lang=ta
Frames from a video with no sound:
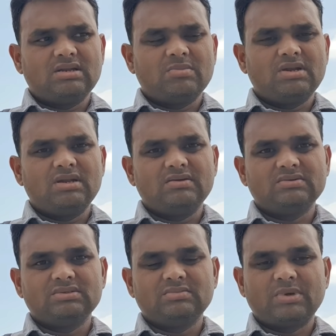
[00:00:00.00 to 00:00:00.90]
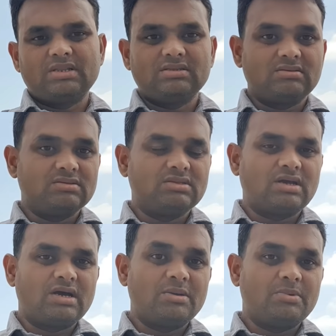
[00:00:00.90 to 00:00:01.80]
நம்மளால் வந்து மனது வந்து
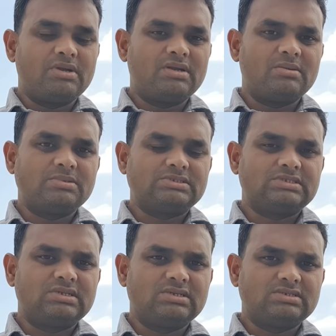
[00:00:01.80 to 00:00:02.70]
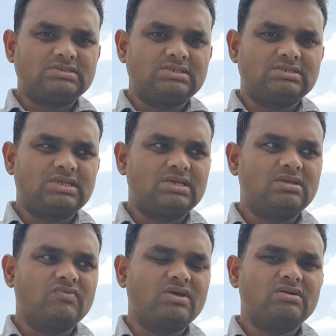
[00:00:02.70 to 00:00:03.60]
காயப்படுன்ற பட்சத்தில் சில
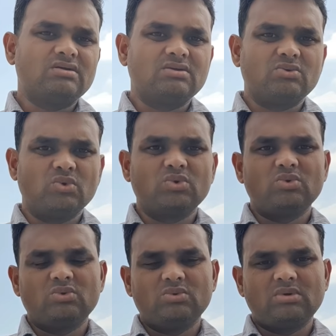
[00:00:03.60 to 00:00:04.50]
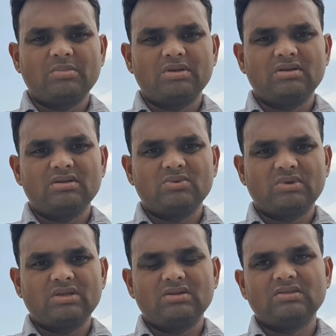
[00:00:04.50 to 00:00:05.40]
சரியான விளக்கங்கள் கொடுக்கணும் அப்படின்ற
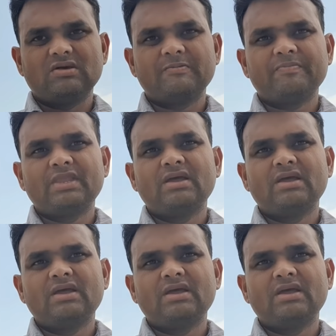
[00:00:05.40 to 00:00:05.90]
ஒரு எண்ணம் தான்